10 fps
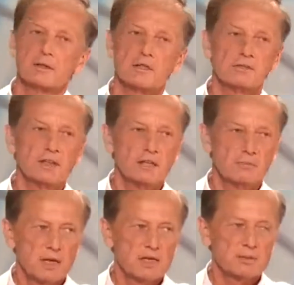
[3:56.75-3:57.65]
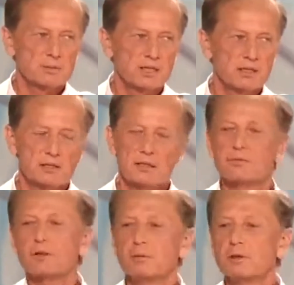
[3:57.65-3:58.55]
Звонит мне ресепционистка
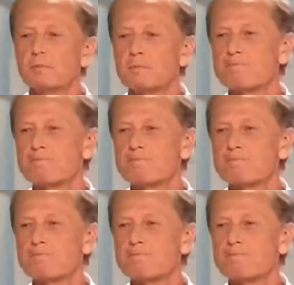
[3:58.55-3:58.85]
в номер.